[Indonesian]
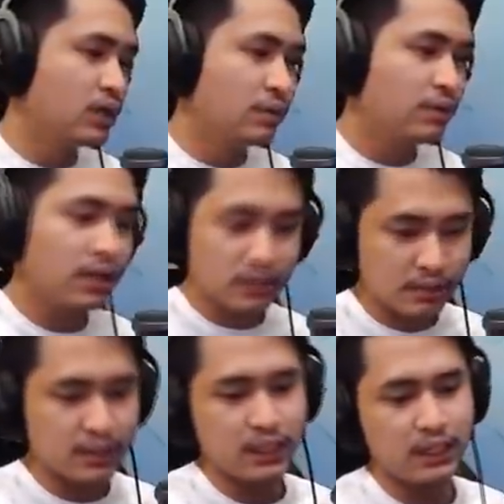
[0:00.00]
Mendingan
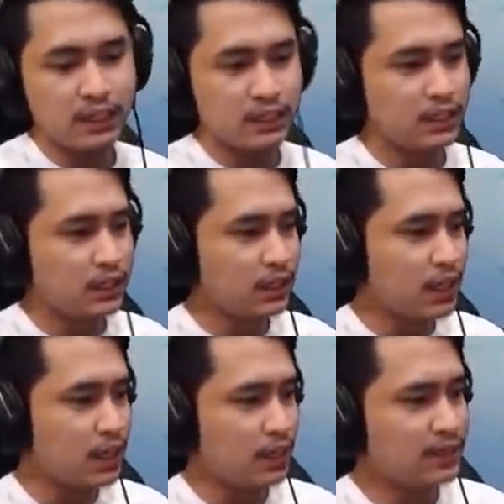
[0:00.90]
seperti ini. Jadi
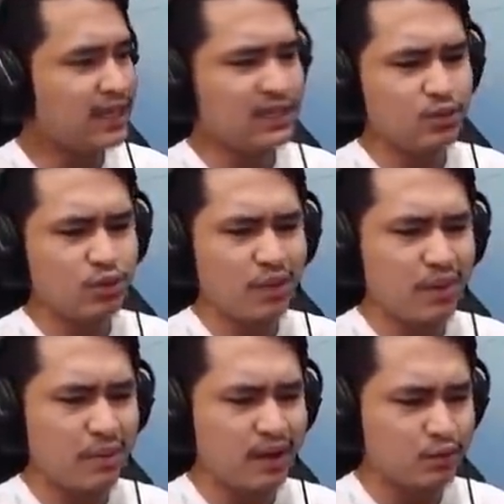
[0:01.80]
kita nyari itu game
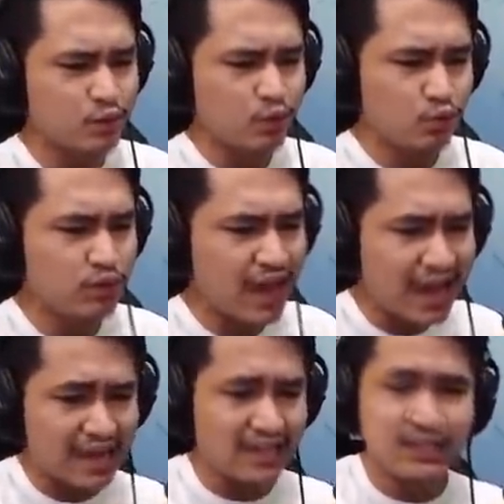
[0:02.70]
yang paling susah dulu nih akarnya nih,